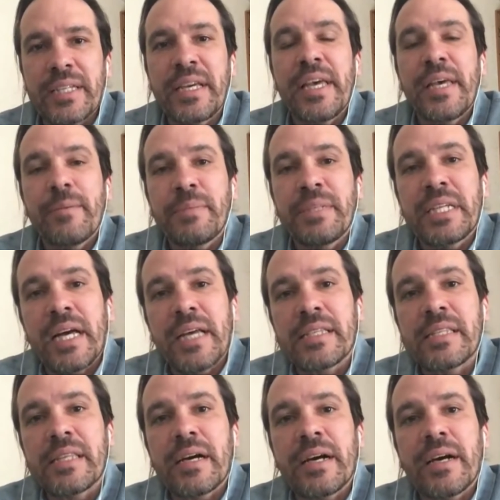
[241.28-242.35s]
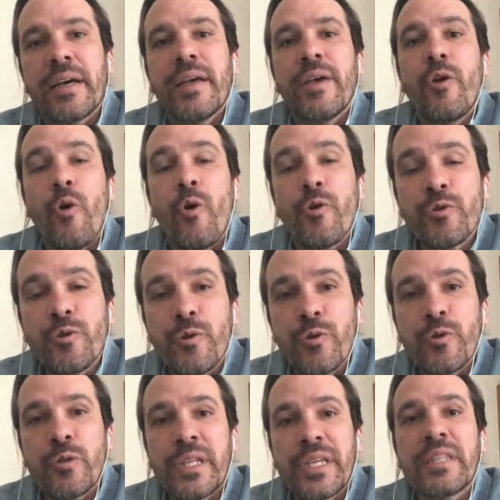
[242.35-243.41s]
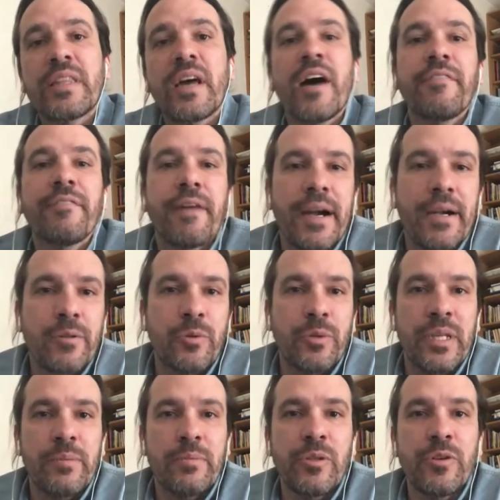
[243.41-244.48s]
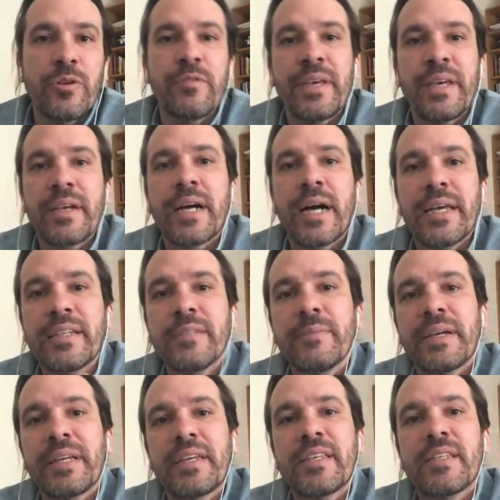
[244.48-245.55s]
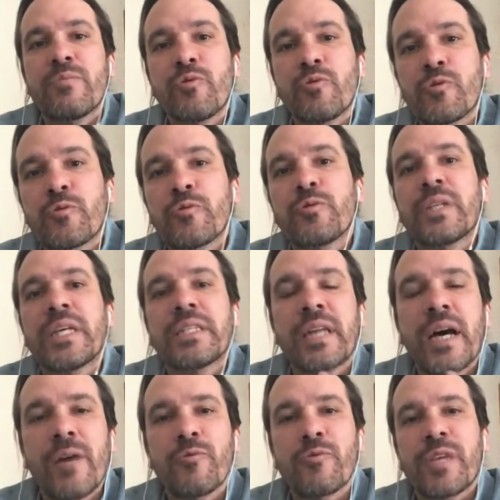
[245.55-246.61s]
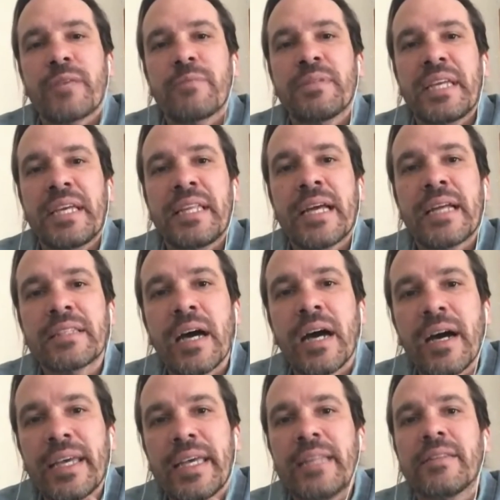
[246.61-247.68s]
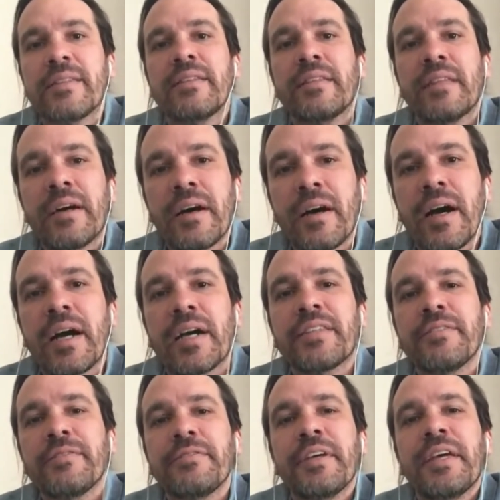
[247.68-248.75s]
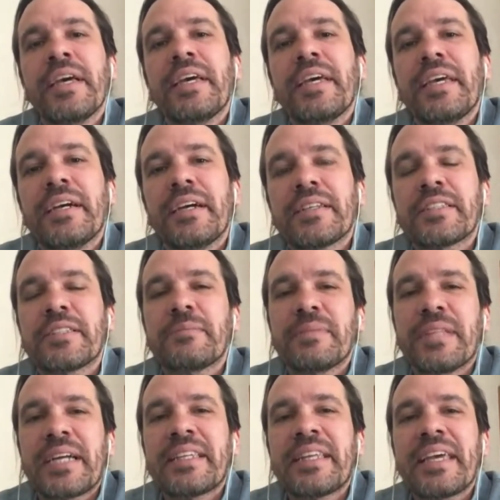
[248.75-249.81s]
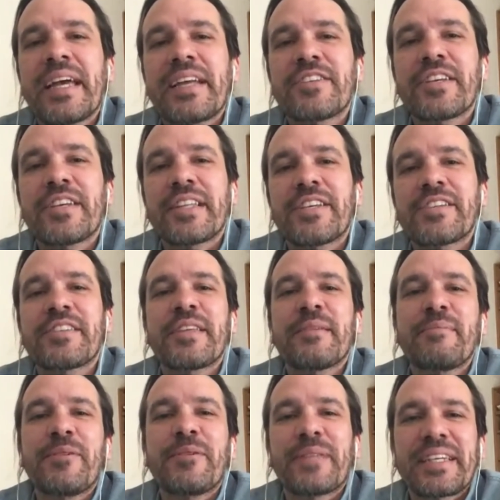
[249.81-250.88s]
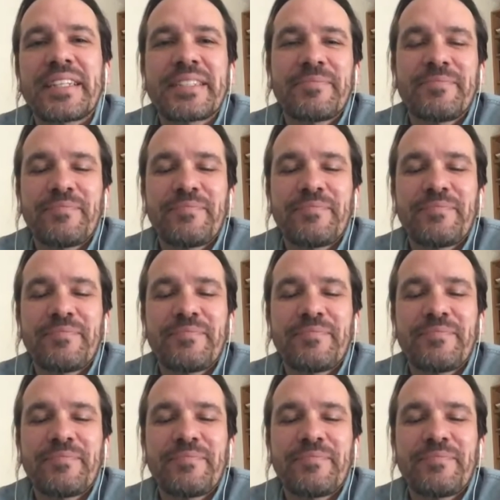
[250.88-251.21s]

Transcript: Hı-hı. Biraz daha öngörüleri daha farklı olabiliyor ve kaygı merkezi Hı-hı. bozukluğundan daha uzak bireyler daha etkin, daha aktif e, atılımlarda gerçekleştirebiliyorlar.